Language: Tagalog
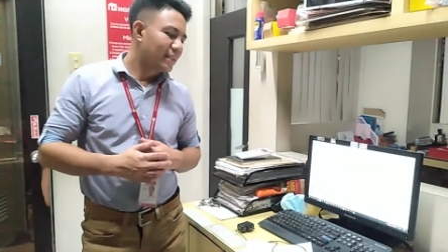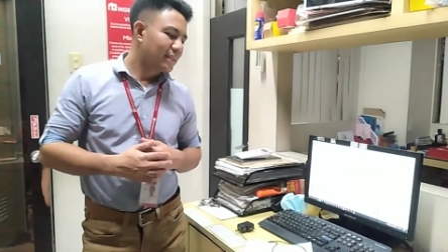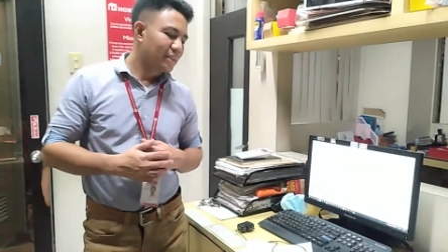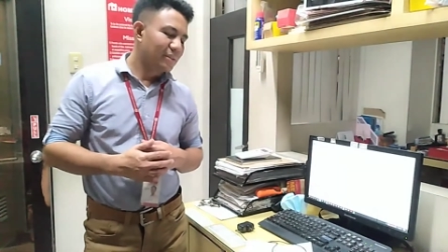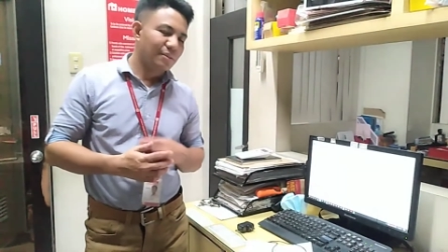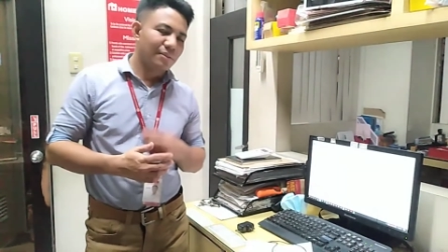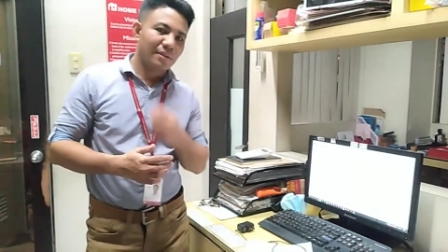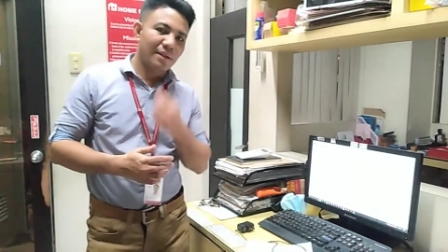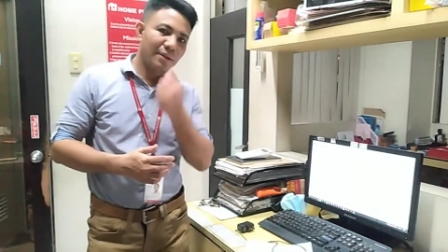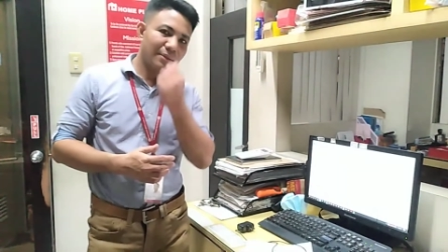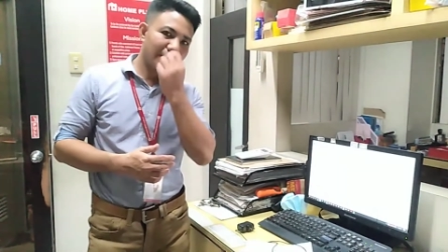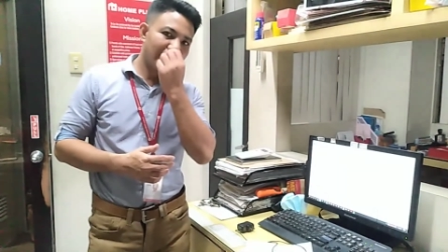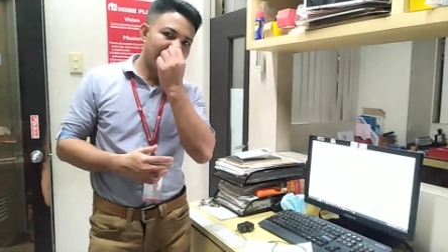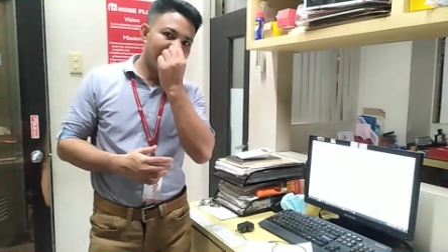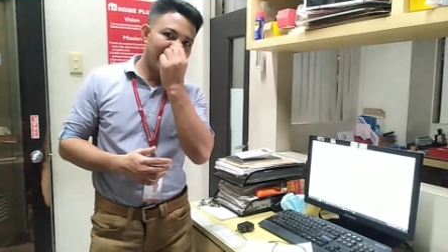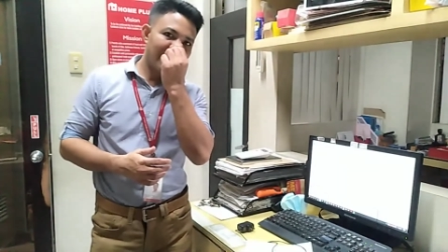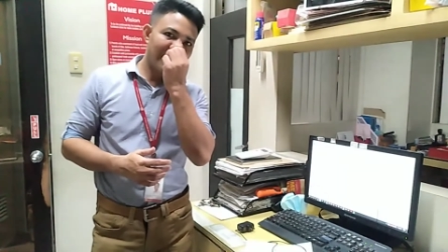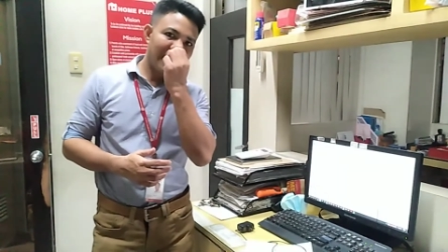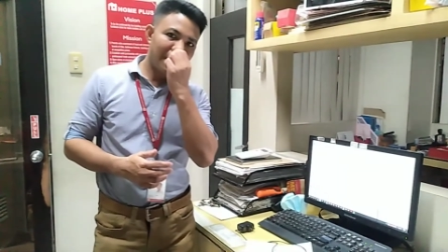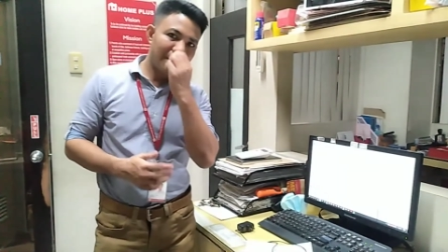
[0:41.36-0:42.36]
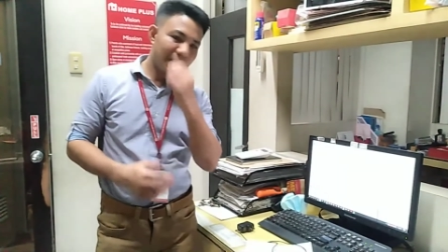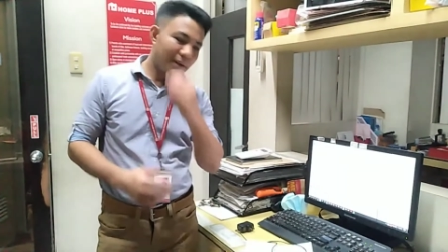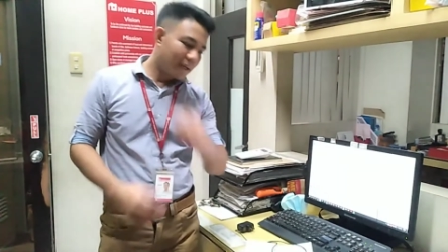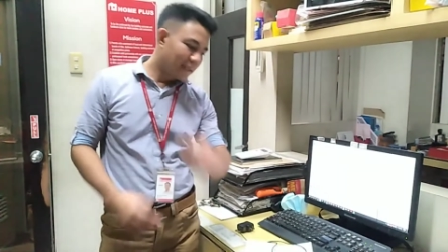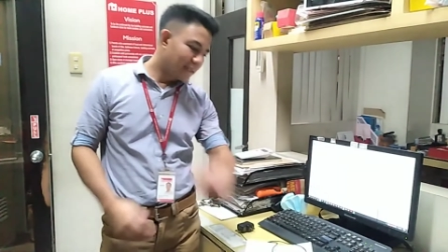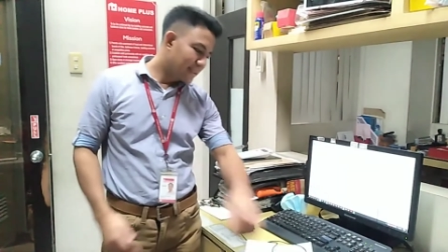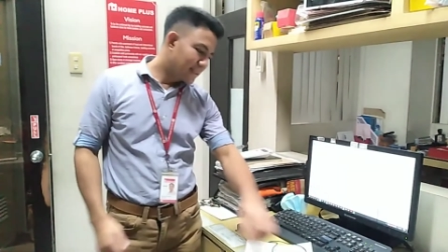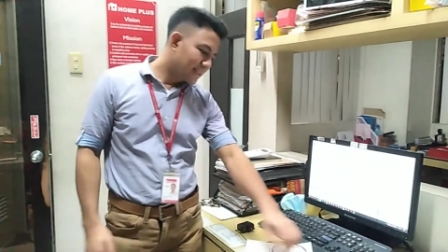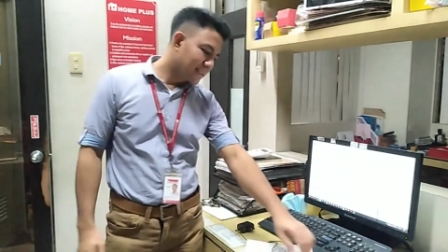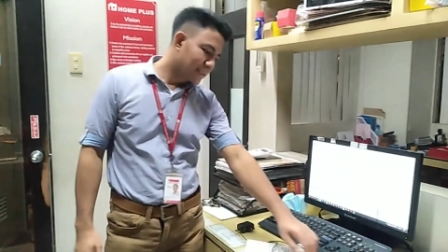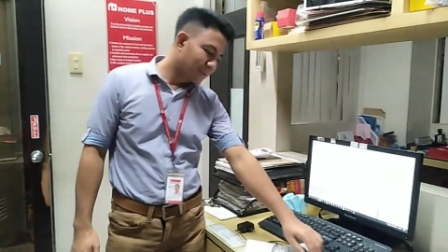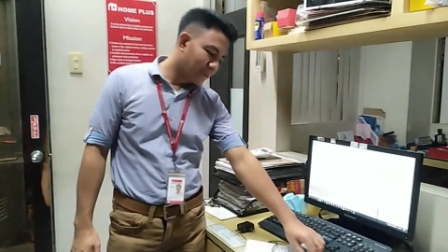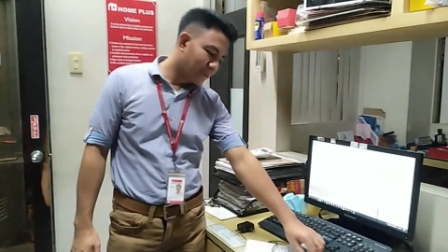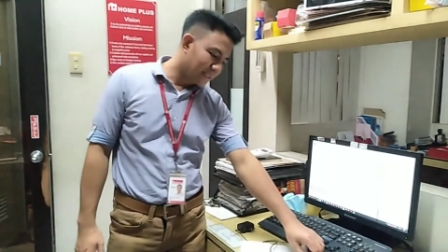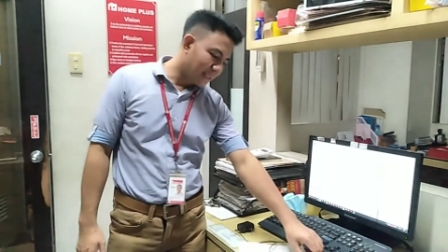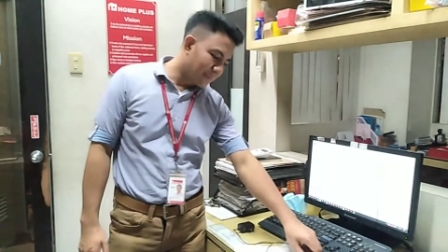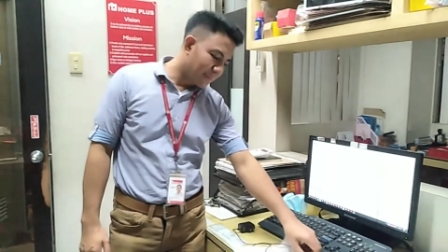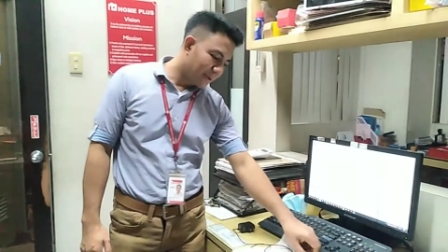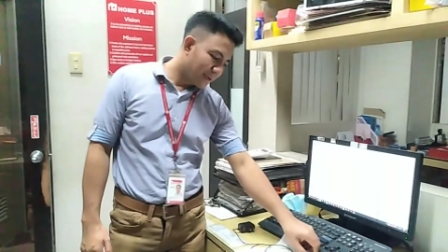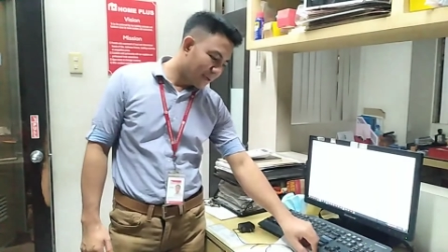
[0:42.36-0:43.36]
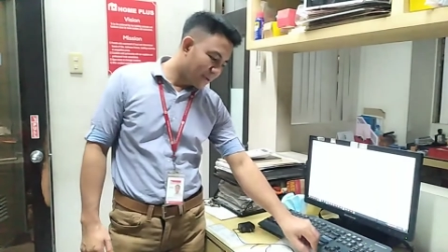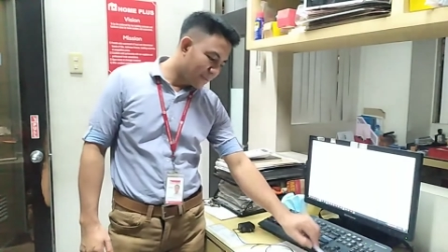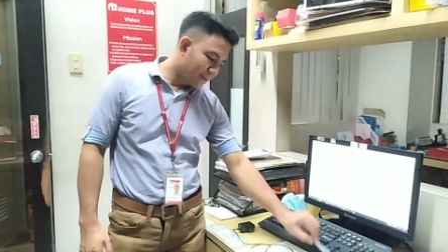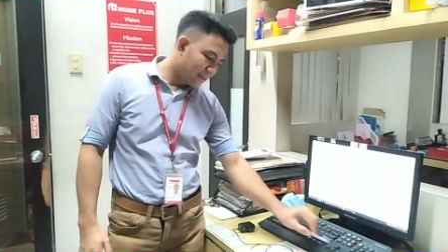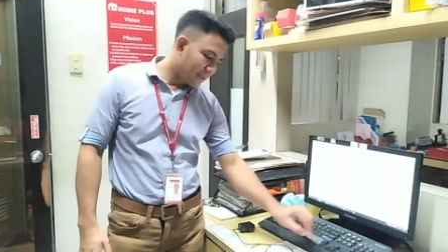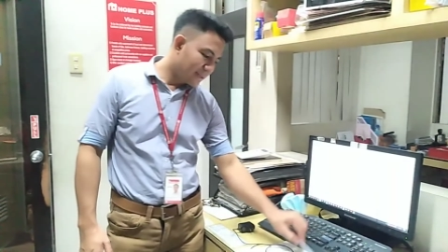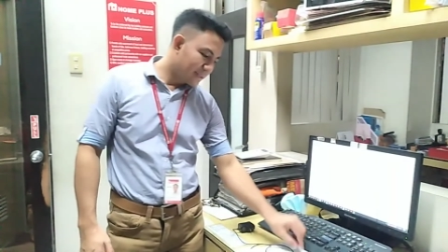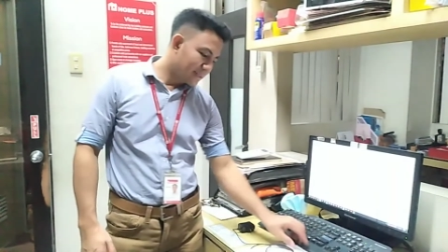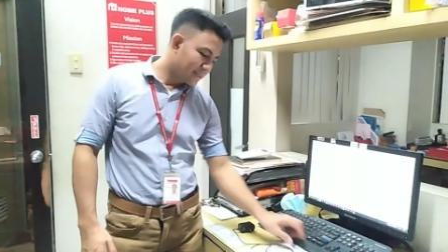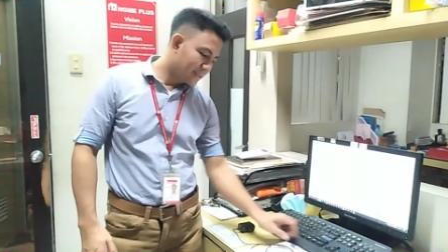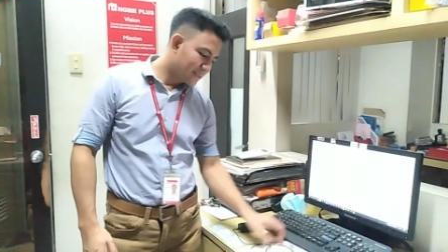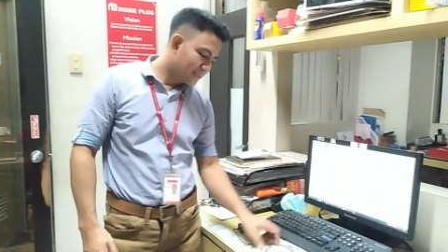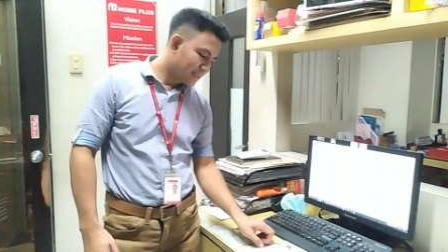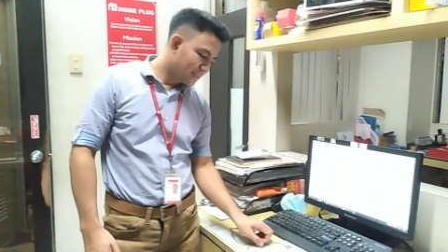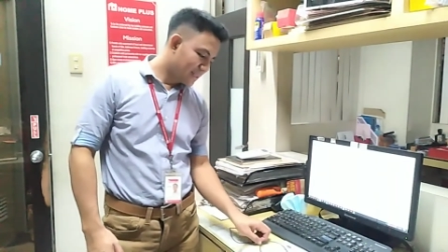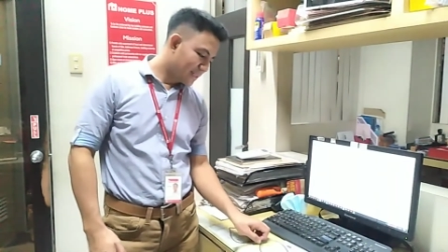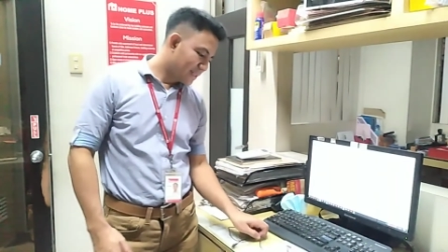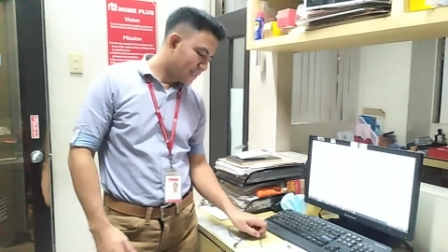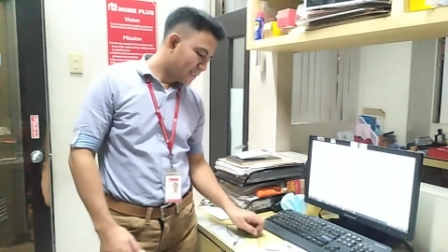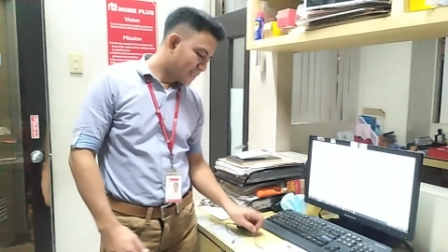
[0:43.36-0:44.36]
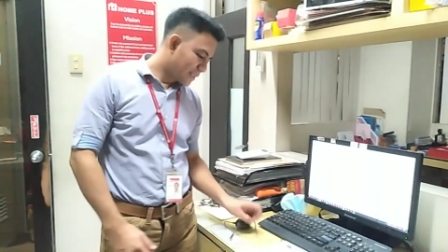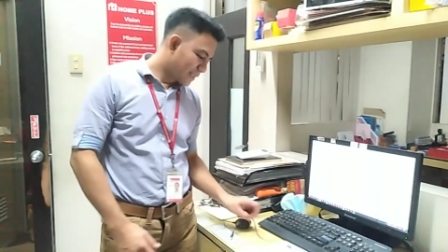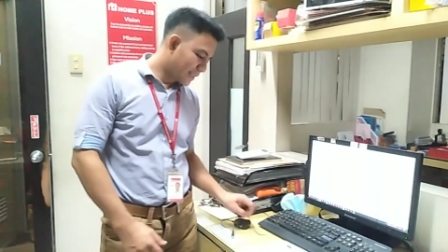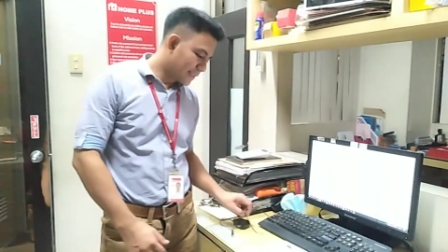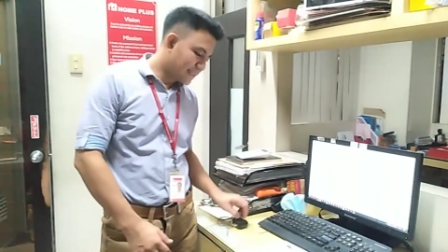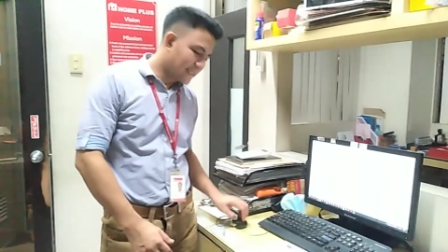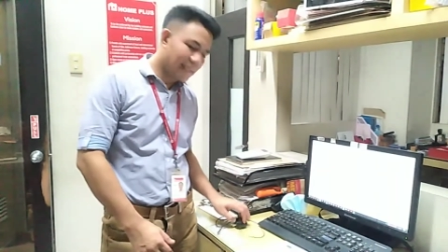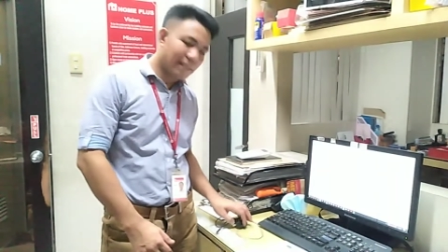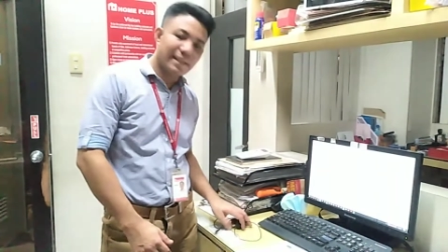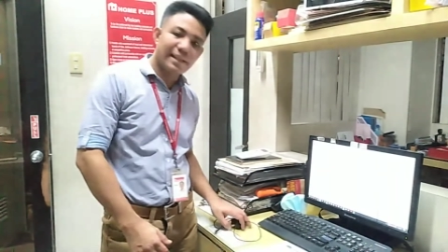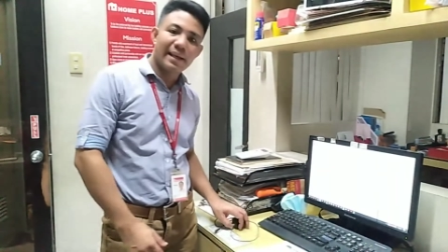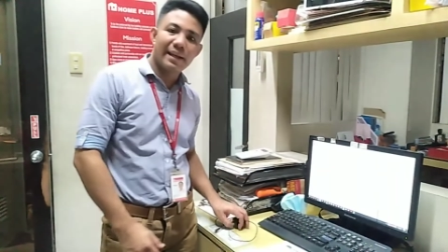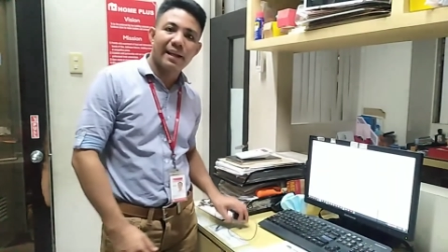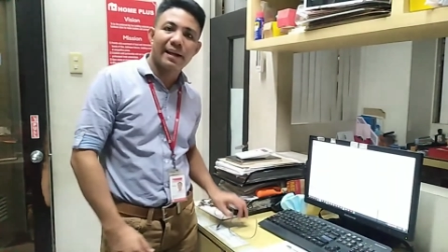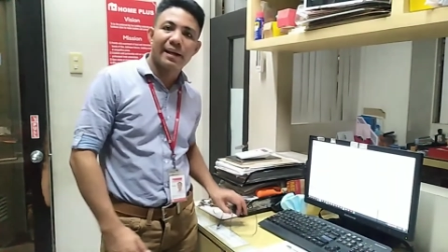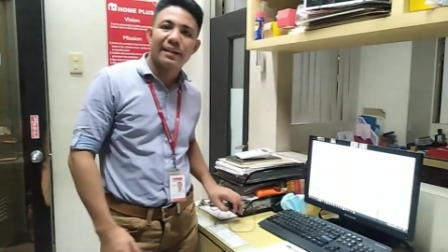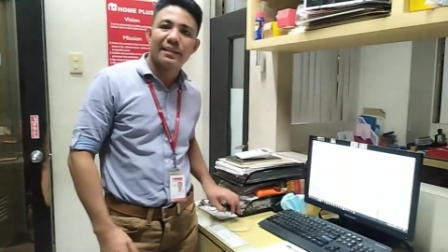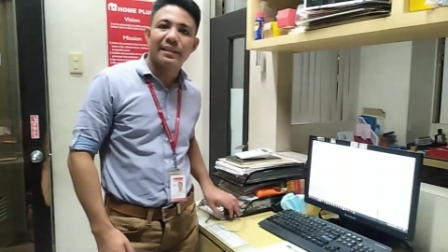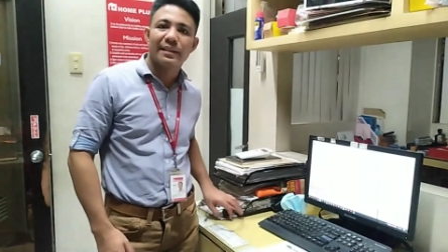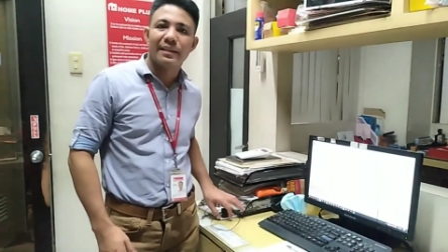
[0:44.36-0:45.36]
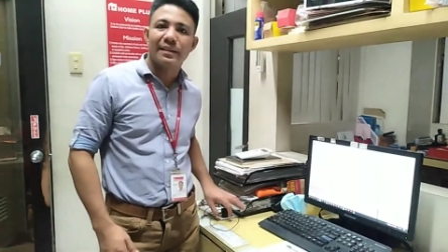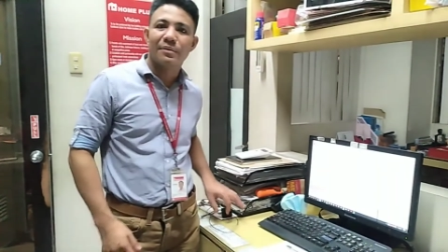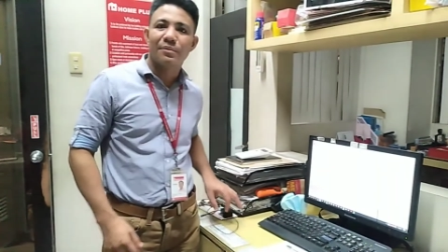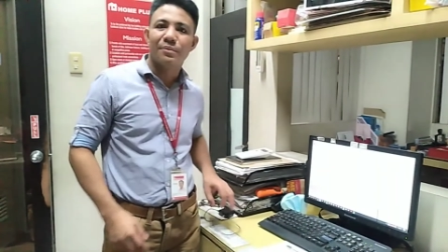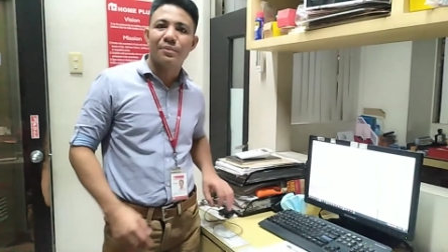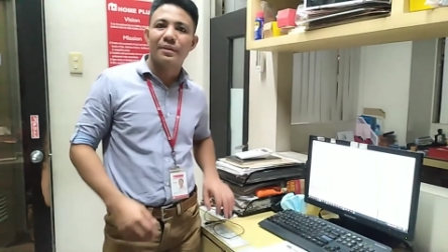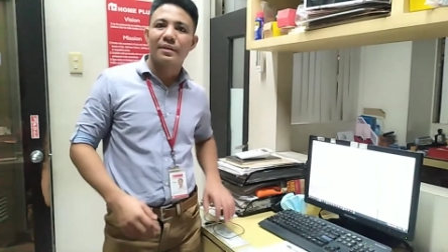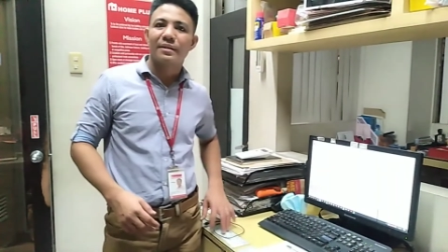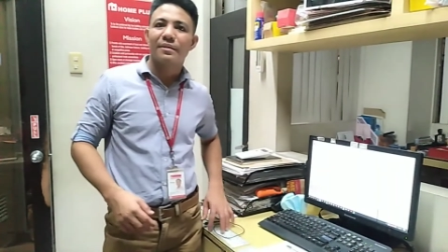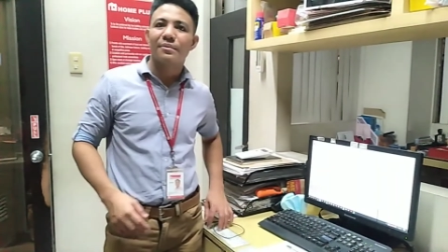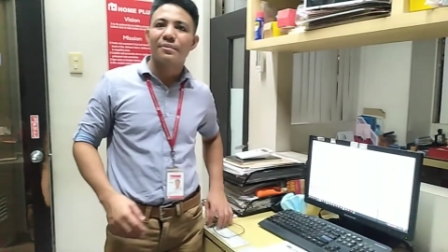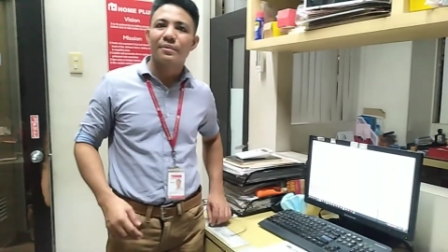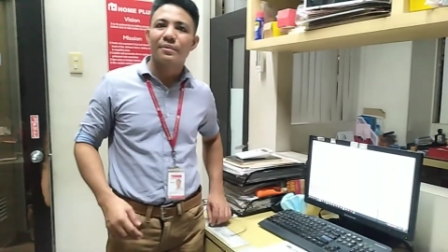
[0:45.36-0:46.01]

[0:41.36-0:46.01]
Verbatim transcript: So, ganun talaga ang life guys. So, wala tayong magawa. Kasi yan ang ating work,